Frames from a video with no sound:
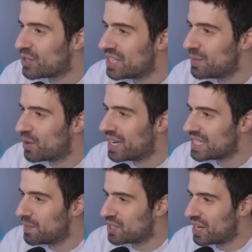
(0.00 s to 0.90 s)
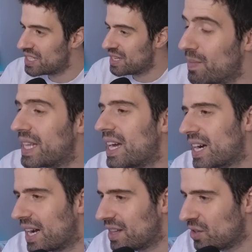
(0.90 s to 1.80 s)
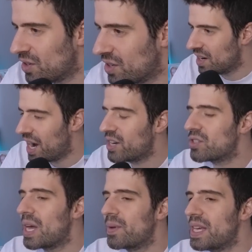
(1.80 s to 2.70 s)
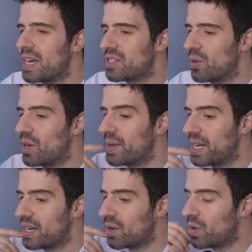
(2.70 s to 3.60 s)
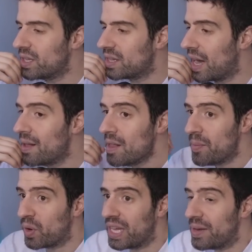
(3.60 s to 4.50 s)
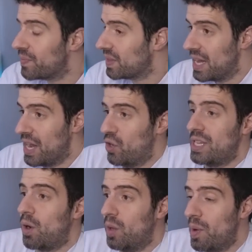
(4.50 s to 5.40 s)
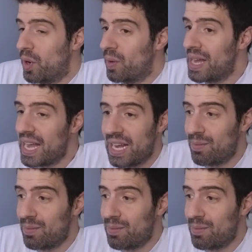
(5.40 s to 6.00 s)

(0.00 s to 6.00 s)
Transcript: jeans de mujer siempre son así. ¿Me están cargando? Ay, no sabía eso. Bueno, me tener en cuenta. Porque o sea, cuando me probé el